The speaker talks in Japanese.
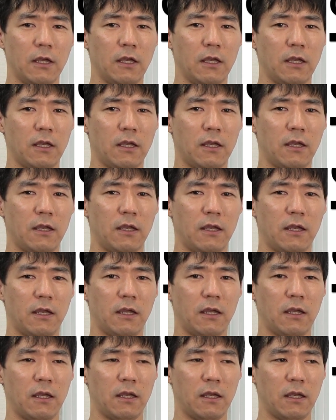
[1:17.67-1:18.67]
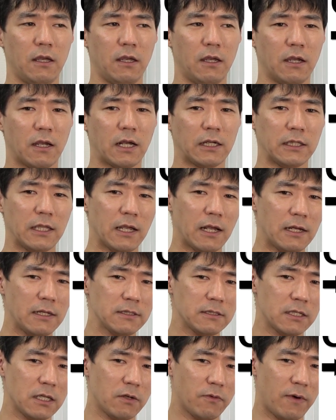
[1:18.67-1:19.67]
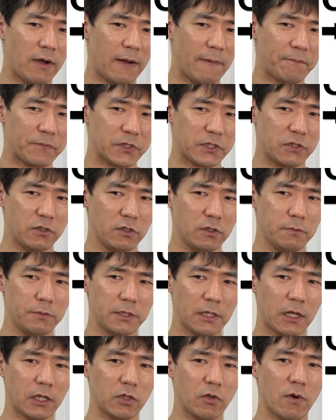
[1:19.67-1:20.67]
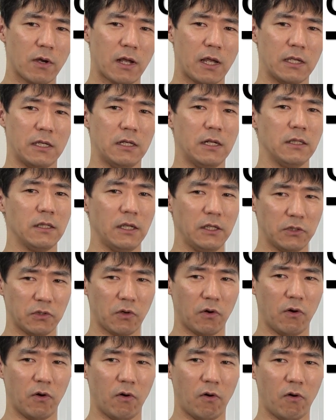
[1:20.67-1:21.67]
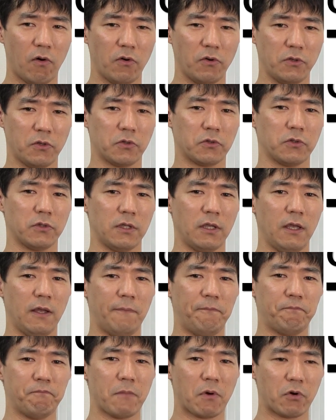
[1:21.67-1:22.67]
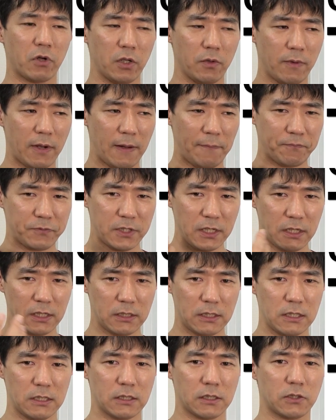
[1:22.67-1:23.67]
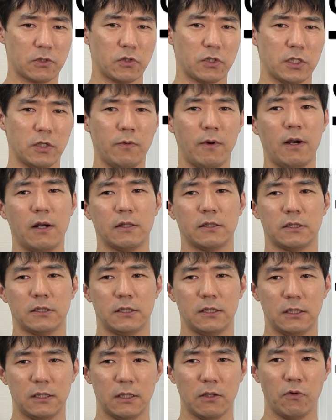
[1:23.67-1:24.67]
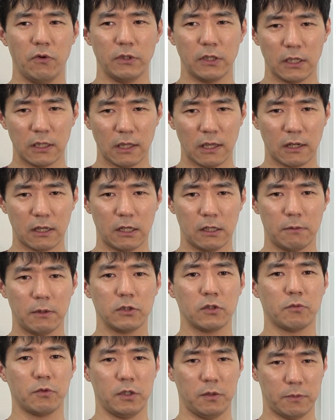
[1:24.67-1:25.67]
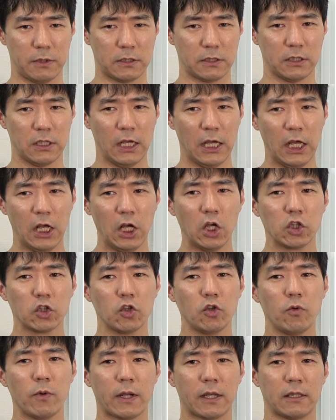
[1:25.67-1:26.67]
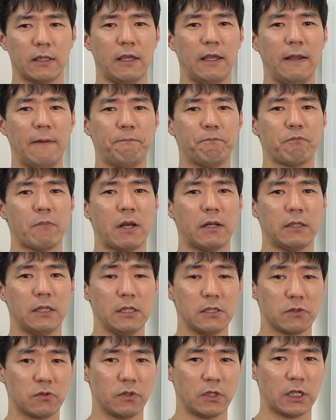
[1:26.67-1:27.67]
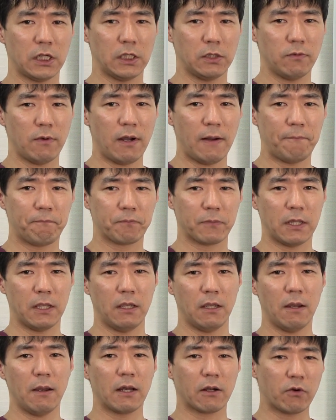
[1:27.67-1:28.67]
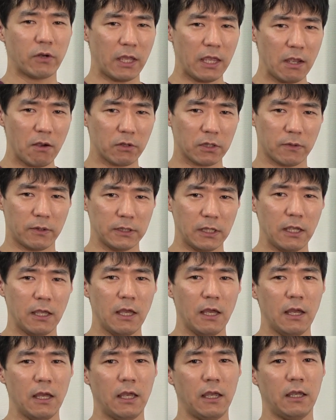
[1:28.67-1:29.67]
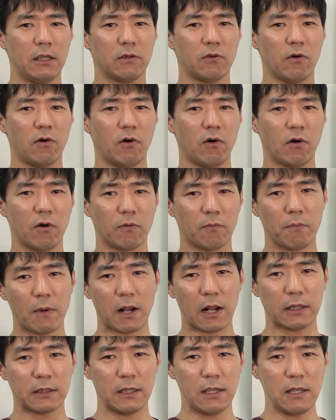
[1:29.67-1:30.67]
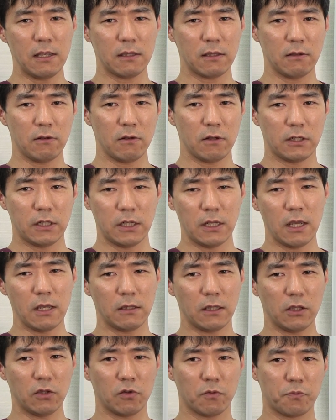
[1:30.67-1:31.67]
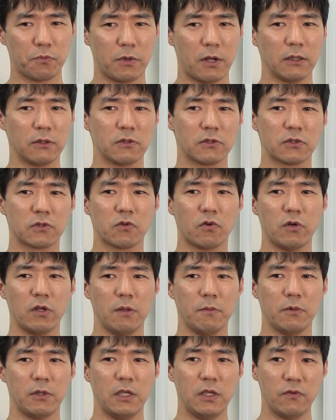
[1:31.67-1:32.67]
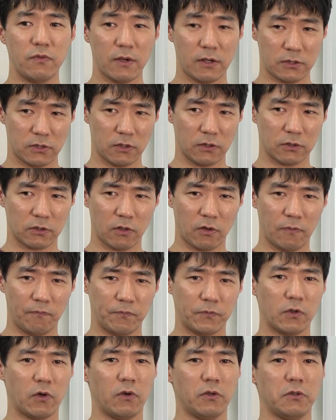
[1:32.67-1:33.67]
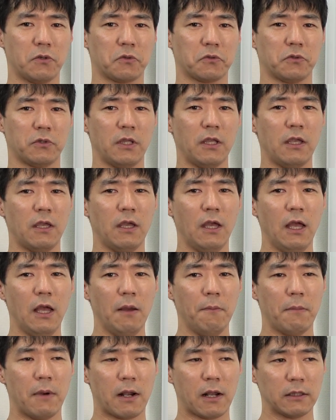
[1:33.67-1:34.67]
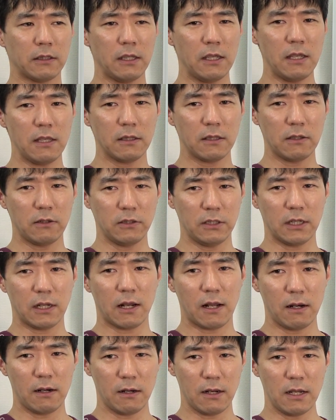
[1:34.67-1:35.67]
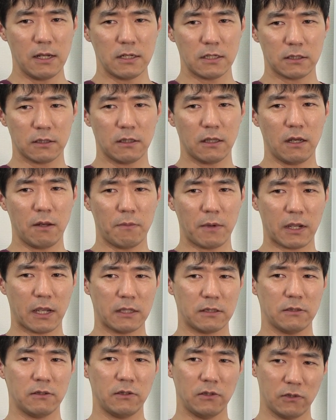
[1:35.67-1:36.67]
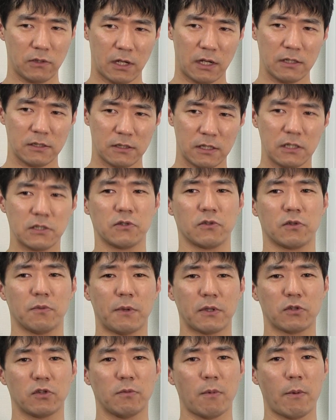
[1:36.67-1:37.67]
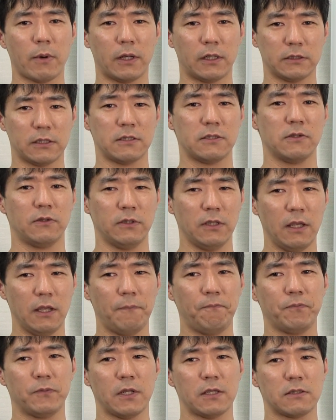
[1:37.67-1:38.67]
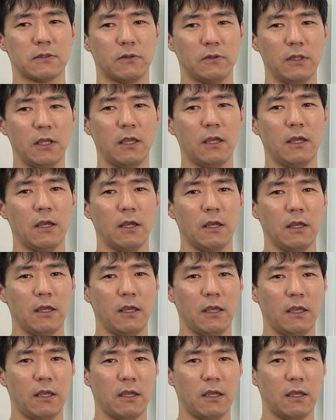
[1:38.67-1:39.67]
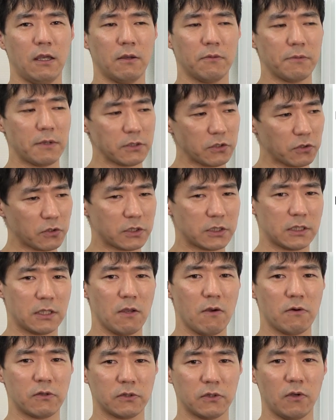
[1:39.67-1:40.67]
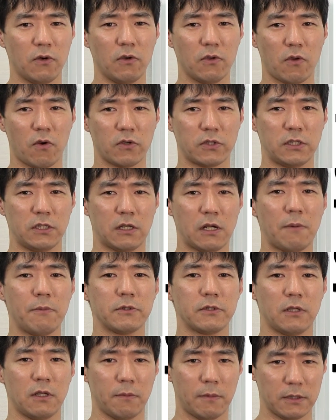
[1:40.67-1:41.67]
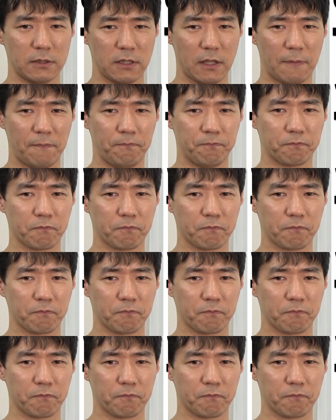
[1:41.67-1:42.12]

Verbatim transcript: えー、家庭感染は侵入部だけとは限らないということでこれはぜひ知識としては知っておいていただければと思いますというわけで、まあ、臨床的には、えー、あこれ英語ではねえーとまあ、カテーテル・リレーテッド・ブラッド・ストリーム・インフェクションということで、まあ、カテーテルに関連した、まあ、血流感染症と、まあ、そのままですよねですので、えーまあ、ちょっと知っておくとよろしいかもしれません